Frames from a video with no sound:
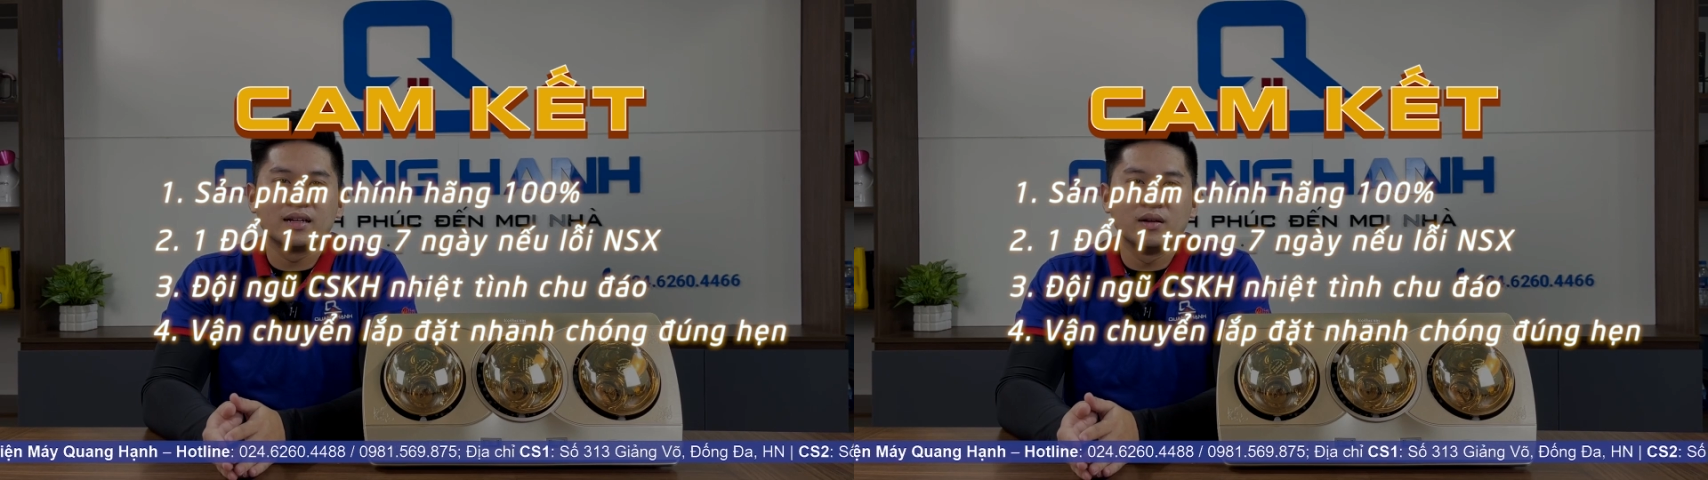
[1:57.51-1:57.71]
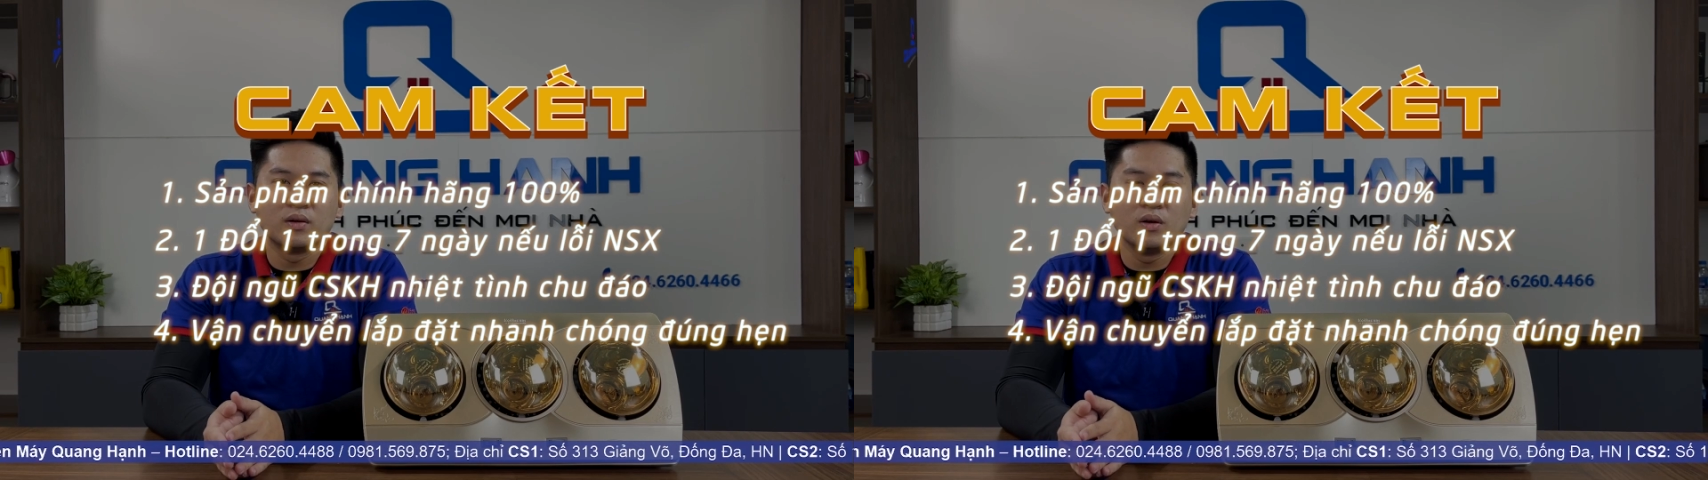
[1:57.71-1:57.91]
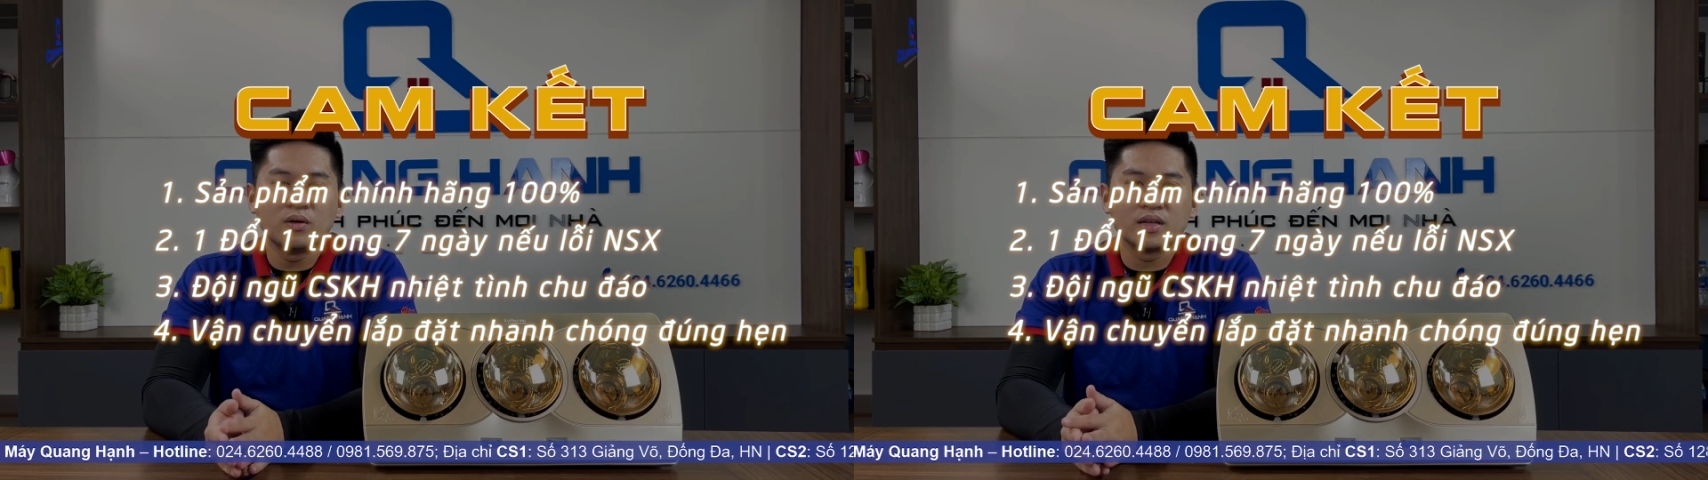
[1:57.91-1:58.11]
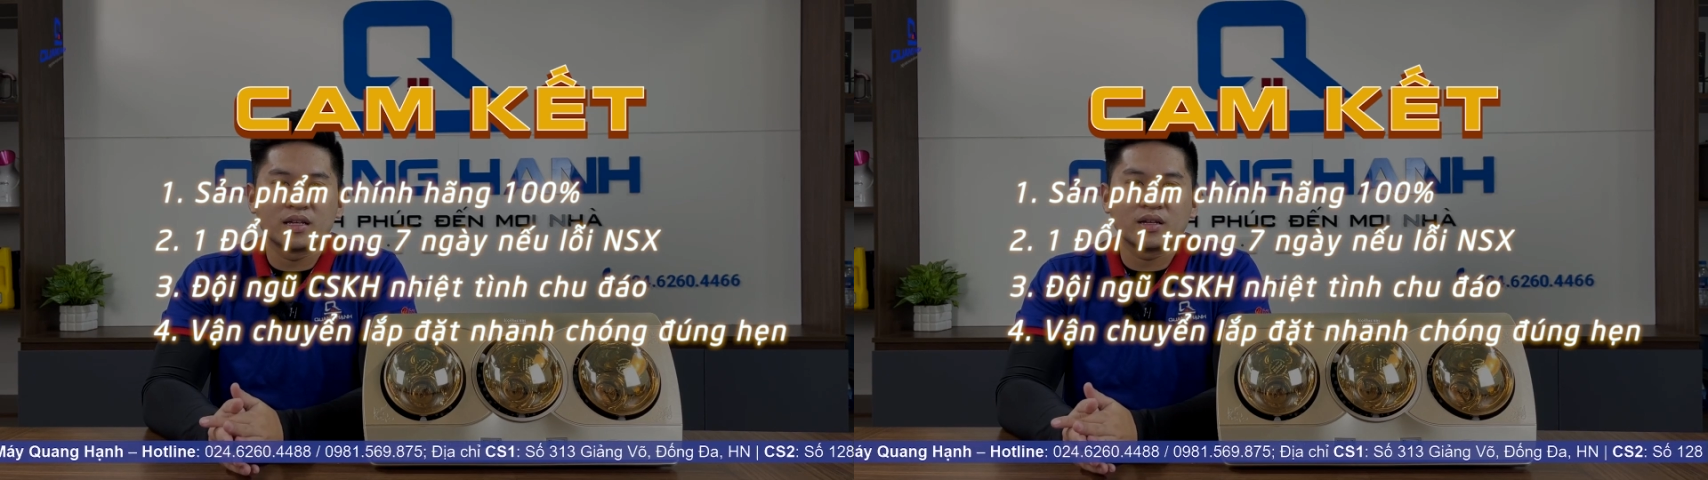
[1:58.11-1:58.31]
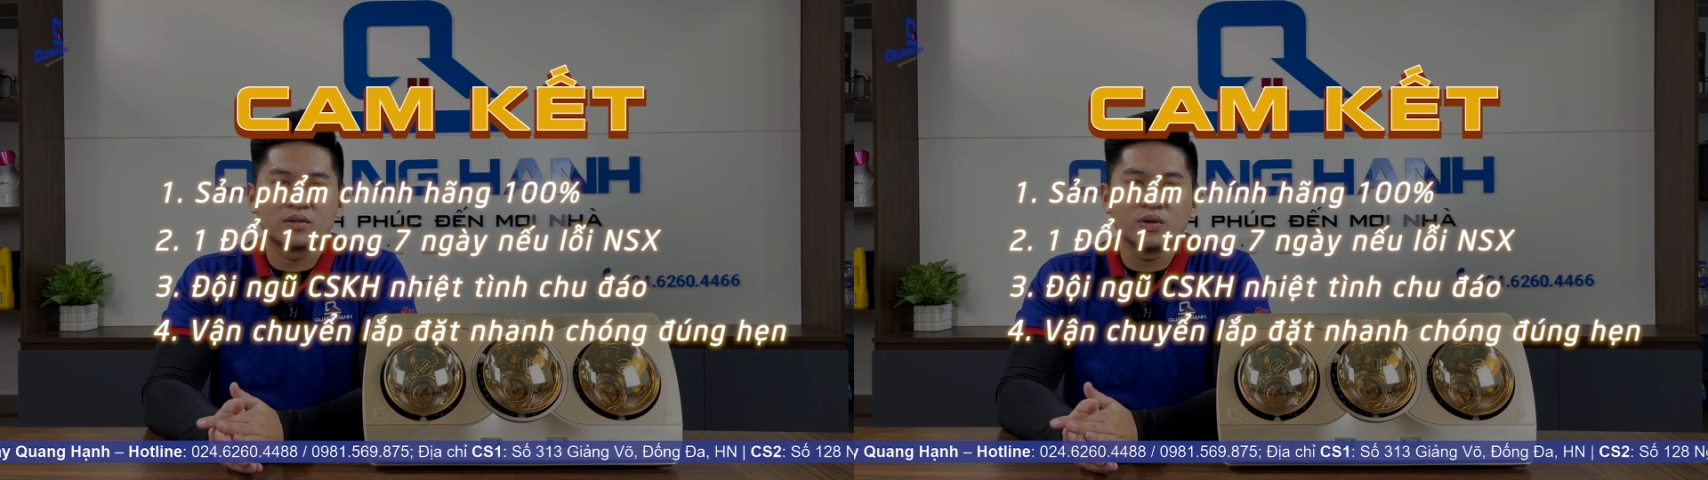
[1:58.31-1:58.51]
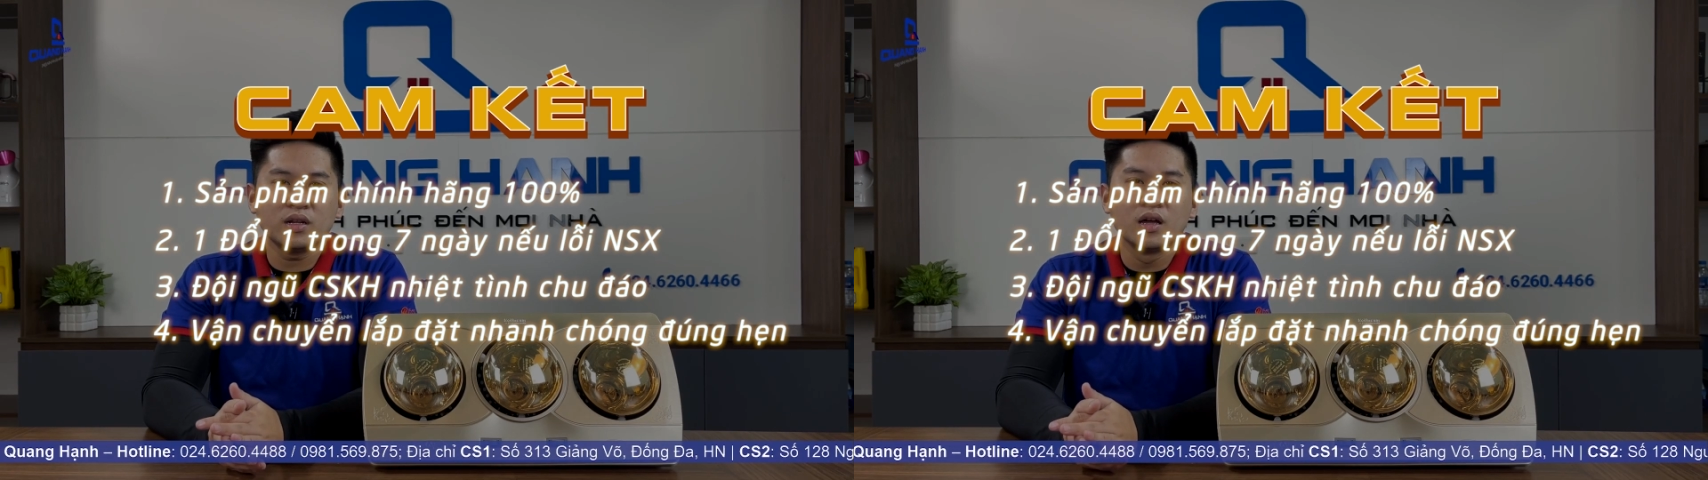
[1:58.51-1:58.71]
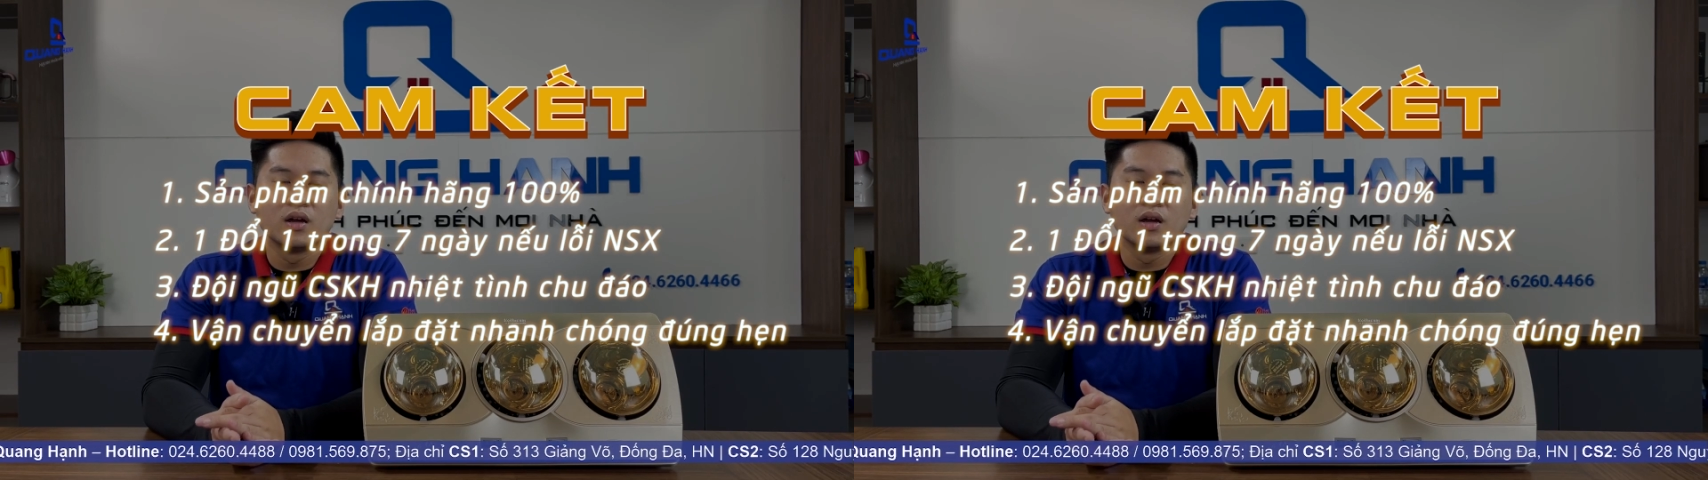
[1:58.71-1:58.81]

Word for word: nếu có lỗi của nhà sản xuất,